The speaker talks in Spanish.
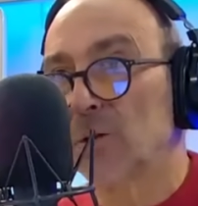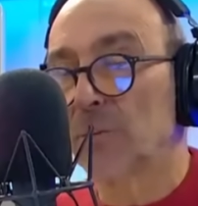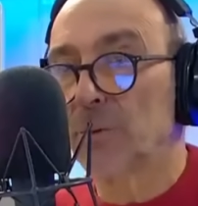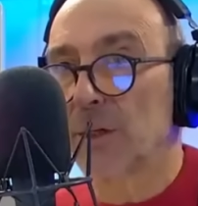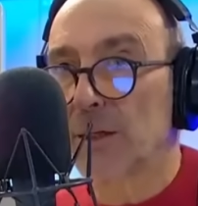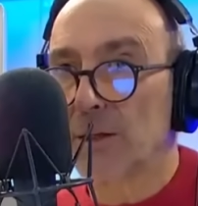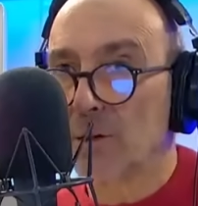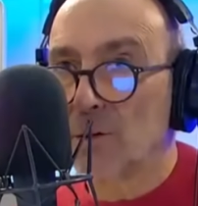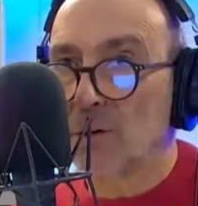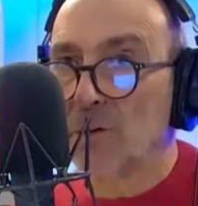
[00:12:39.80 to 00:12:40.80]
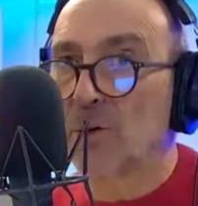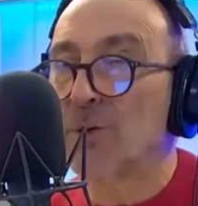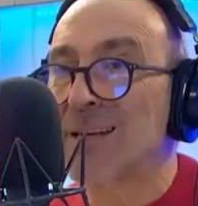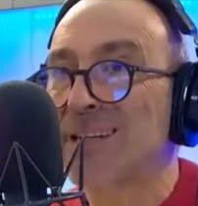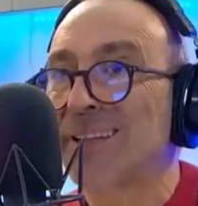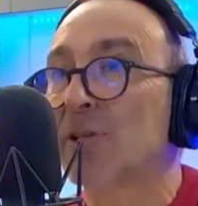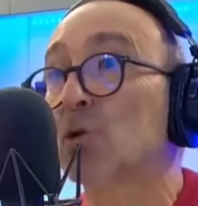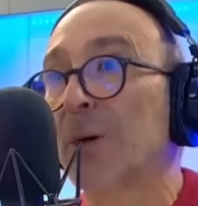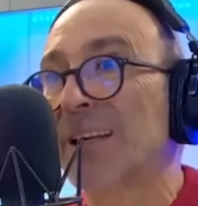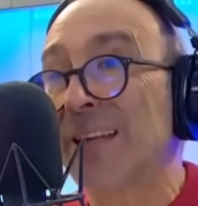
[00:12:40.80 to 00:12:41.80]
porque no, no, esa
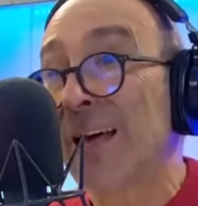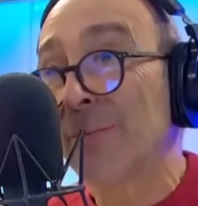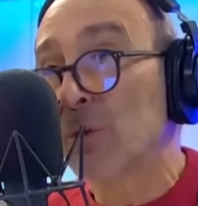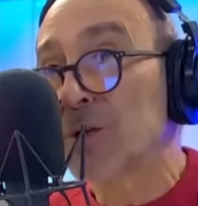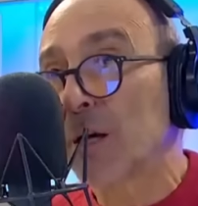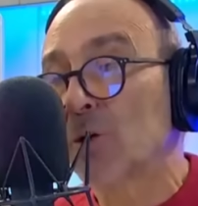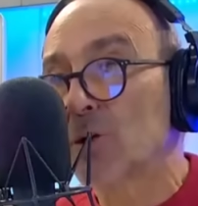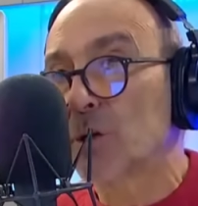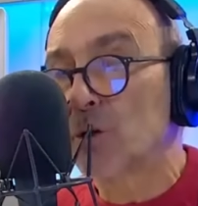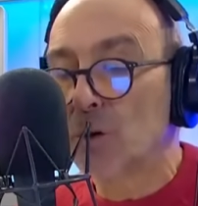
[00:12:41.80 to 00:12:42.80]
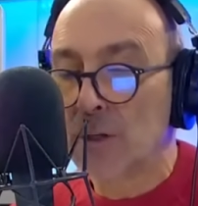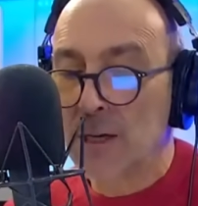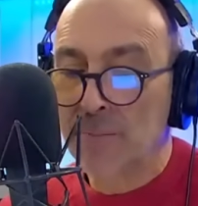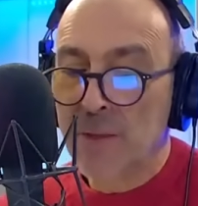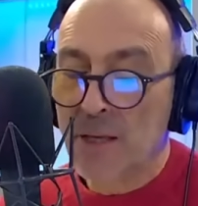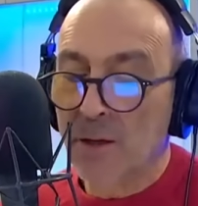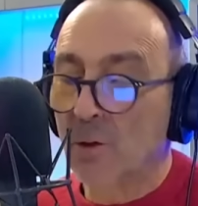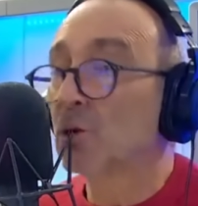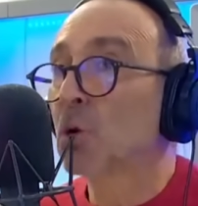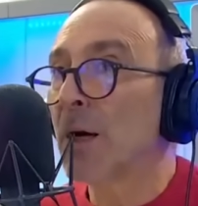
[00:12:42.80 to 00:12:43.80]
textualidad no se ha conocido
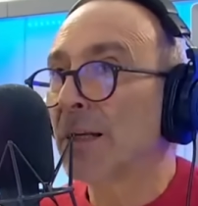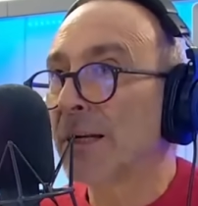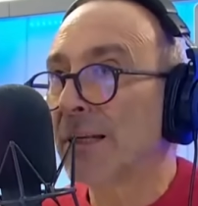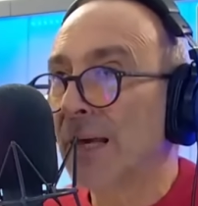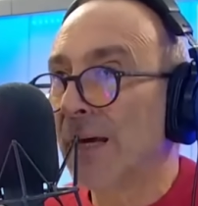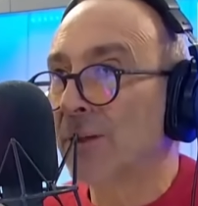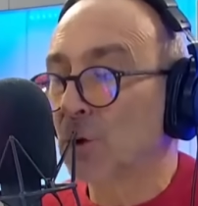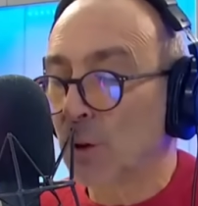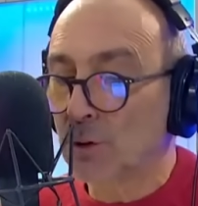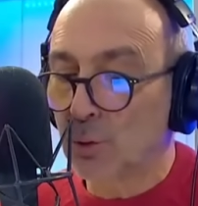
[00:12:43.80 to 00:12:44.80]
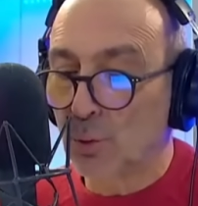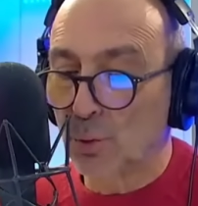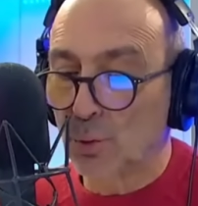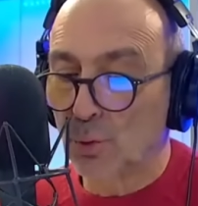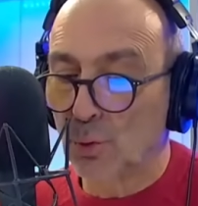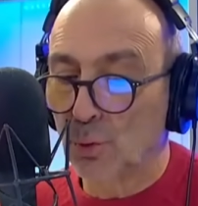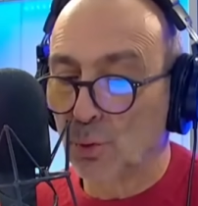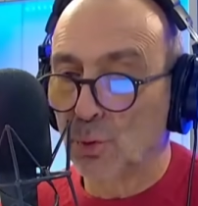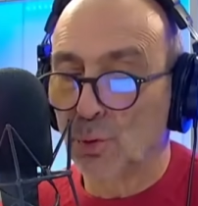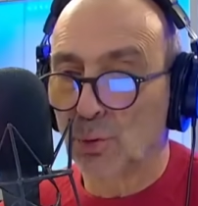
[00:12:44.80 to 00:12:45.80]
con toda claridad en todas sus
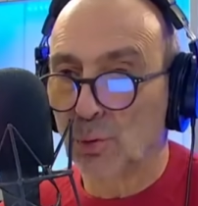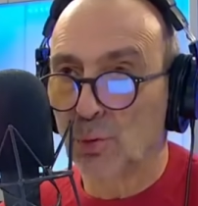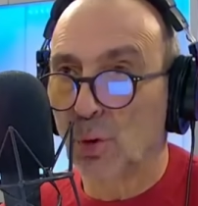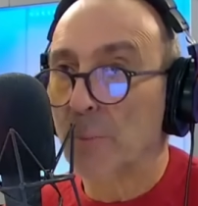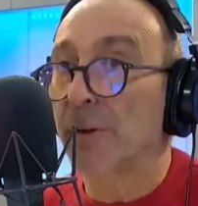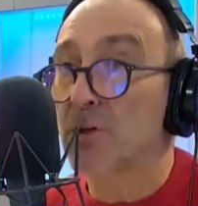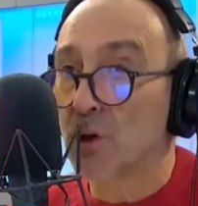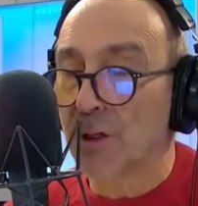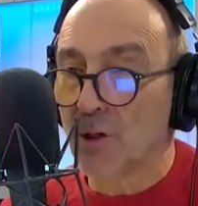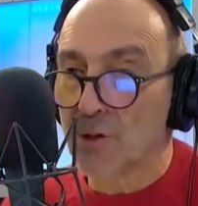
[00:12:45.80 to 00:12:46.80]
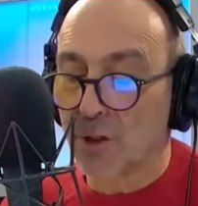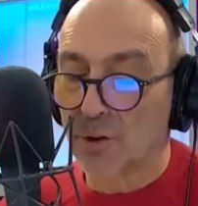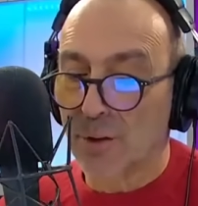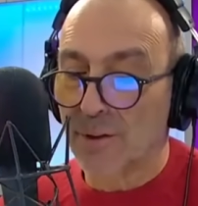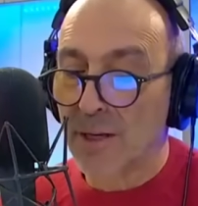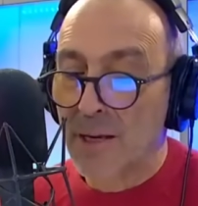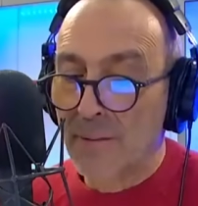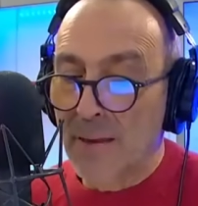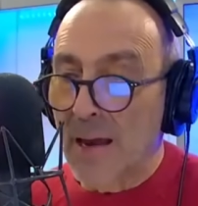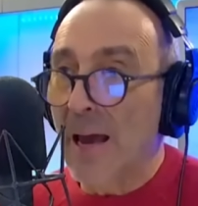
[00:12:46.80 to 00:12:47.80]
sus expresiones, ¿no es cierto?
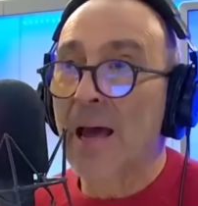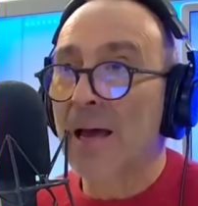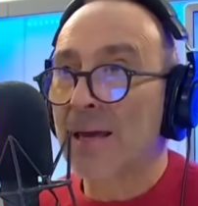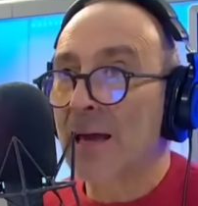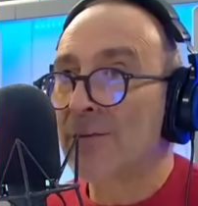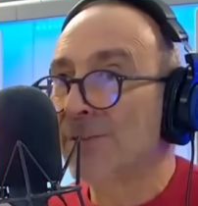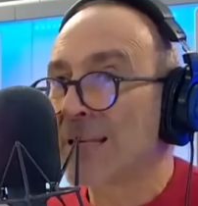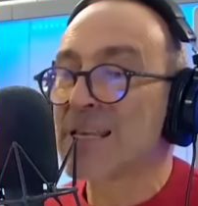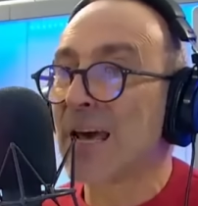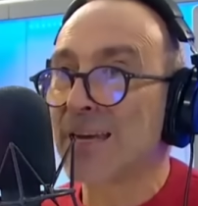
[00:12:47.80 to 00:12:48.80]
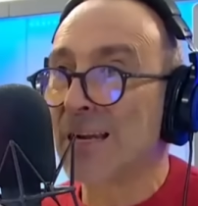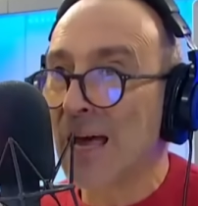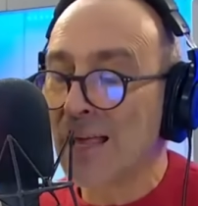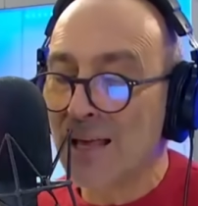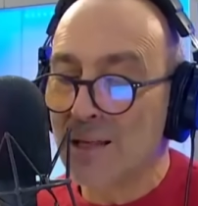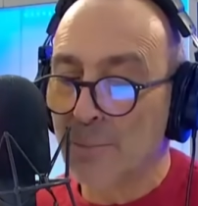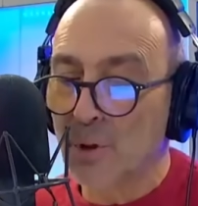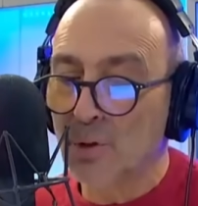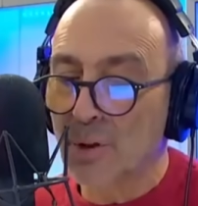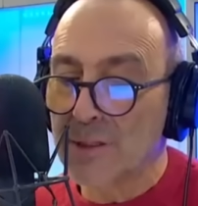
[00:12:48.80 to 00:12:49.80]
Hay, frases aisladas de
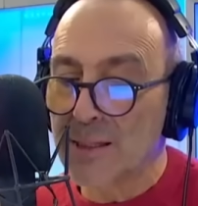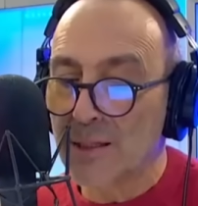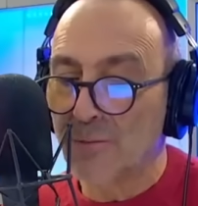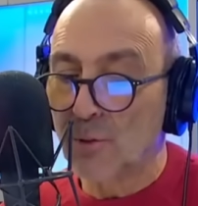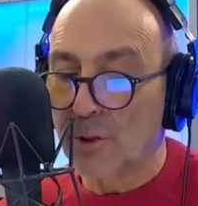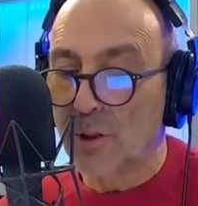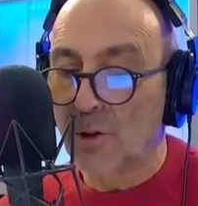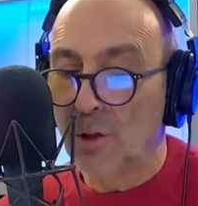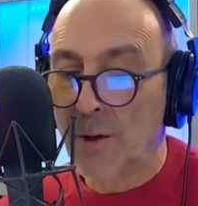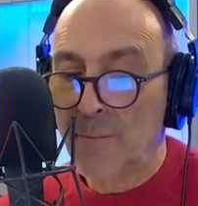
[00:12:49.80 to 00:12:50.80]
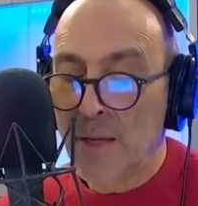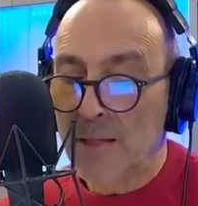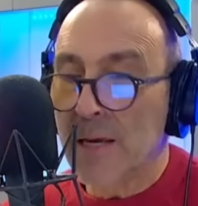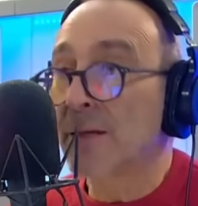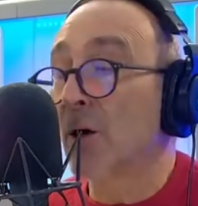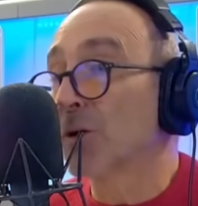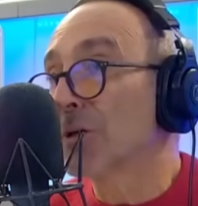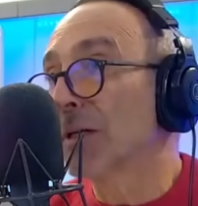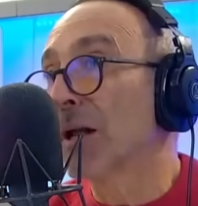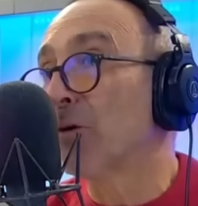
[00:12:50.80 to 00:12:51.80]
pronto que se han difundido y hay que
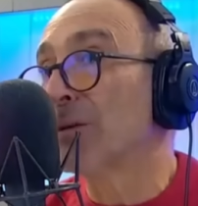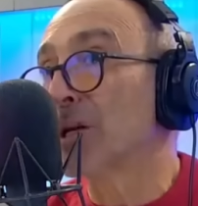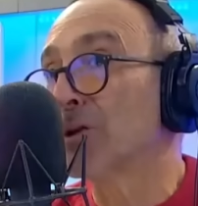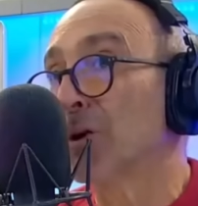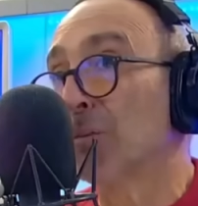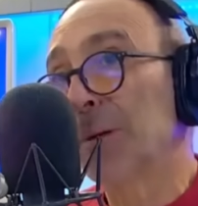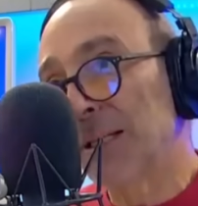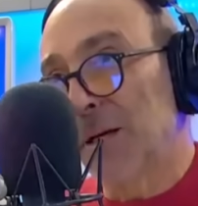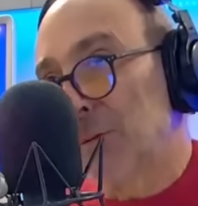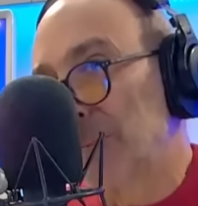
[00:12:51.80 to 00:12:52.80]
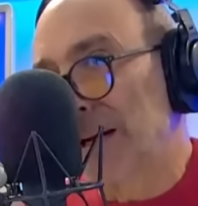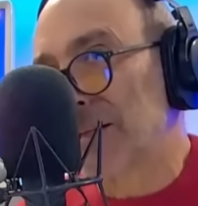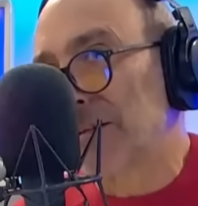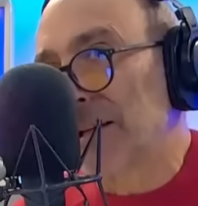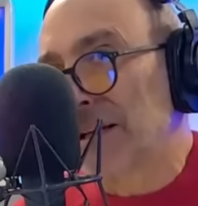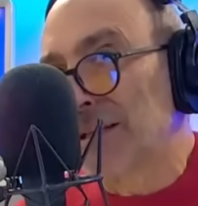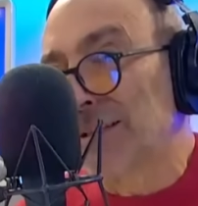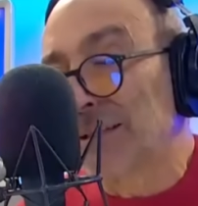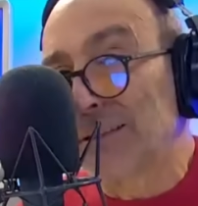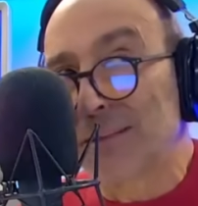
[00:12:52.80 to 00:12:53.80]
conocer la conversación completa pues, para saber de qué
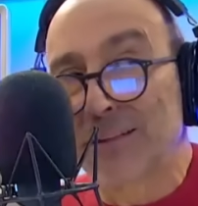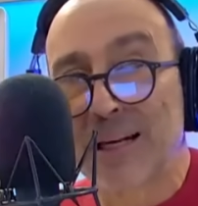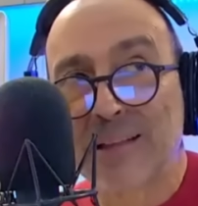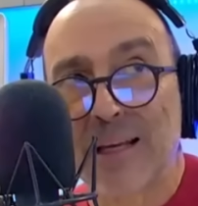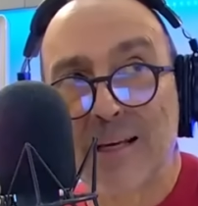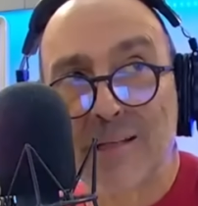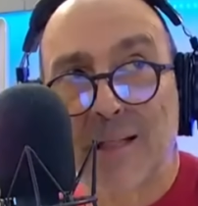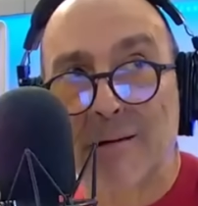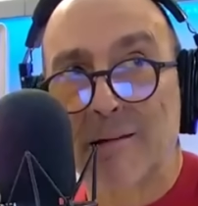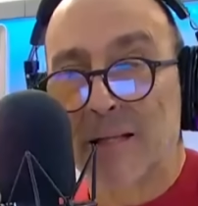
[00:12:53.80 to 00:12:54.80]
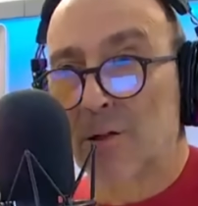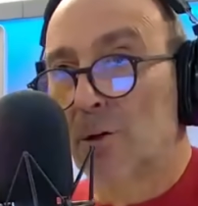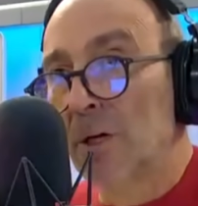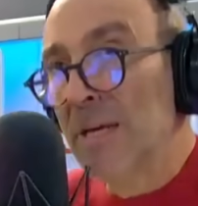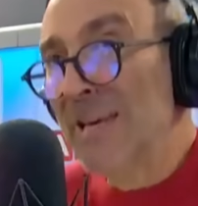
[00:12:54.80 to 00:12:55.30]
se eh, trata, de qué se estaba hablando.